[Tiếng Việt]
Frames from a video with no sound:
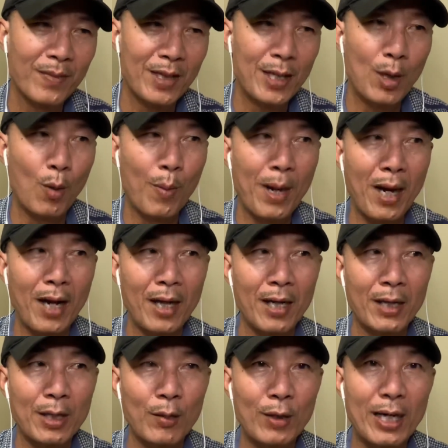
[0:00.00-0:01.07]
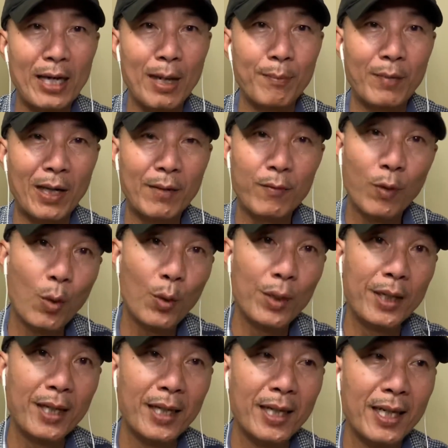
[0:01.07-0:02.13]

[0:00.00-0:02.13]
ví dụ mà nhiều khi gặp khách vui